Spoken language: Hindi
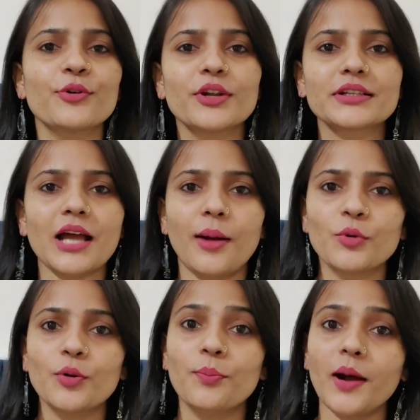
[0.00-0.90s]
प्रोडक्ट
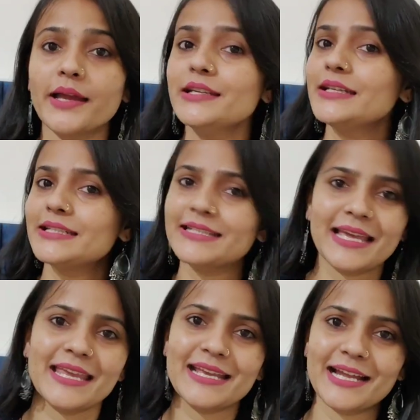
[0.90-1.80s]
आपको बाई
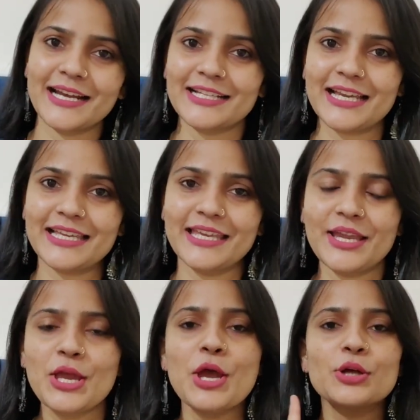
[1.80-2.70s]
नहीं करना चाहिए